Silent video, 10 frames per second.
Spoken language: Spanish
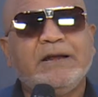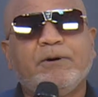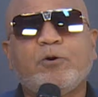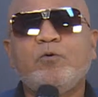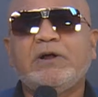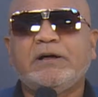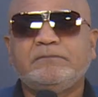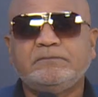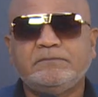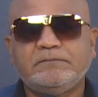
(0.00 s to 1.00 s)
la vacuna
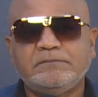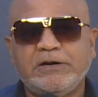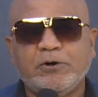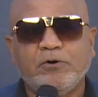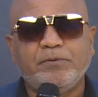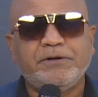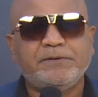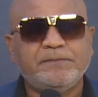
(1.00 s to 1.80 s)
del COVID.